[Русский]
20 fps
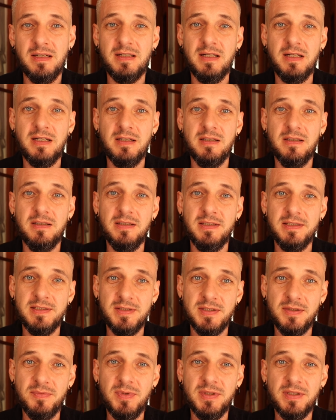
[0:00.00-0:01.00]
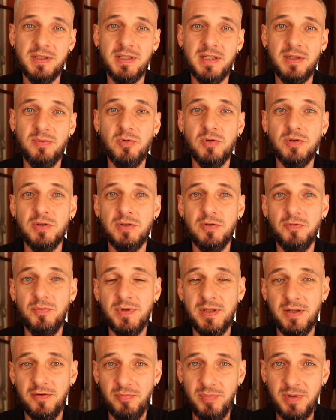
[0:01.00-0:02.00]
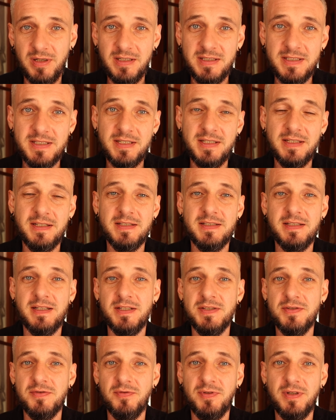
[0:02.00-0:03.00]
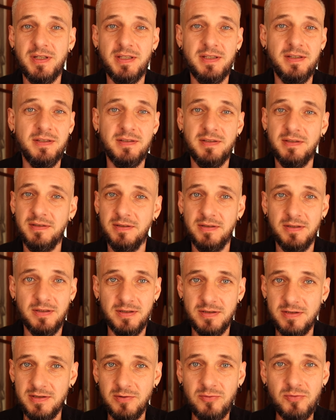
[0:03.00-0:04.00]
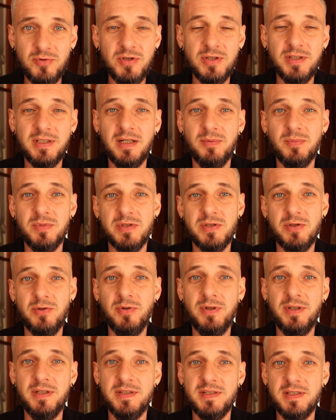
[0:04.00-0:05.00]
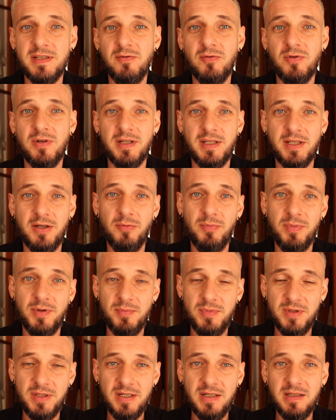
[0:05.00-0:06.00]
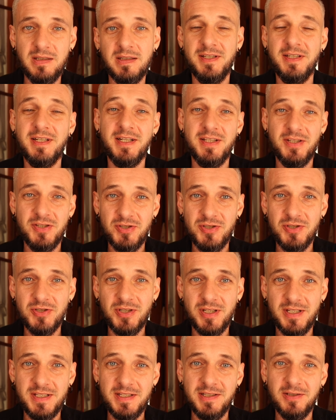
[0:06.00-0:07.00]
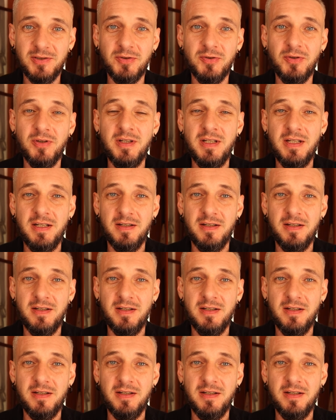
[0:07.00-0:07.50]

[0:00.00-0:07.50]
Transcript: как э, этот метод работает у меня в практике, рассказываю какие-то случаи, там истории из того, как я его применял. И, конечно же, я делаю